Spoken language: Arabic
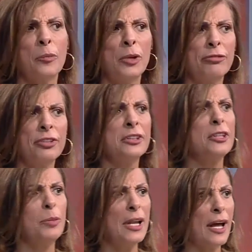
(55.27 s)

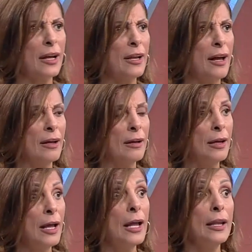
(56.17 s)
بالفطنة بالأخلاق
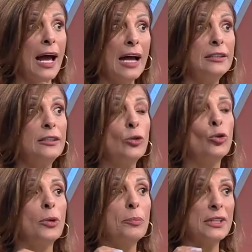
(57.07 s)
لحد
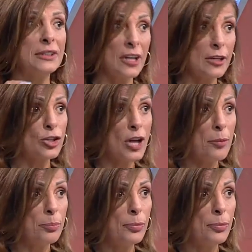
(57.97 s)
إنه لما صار شاب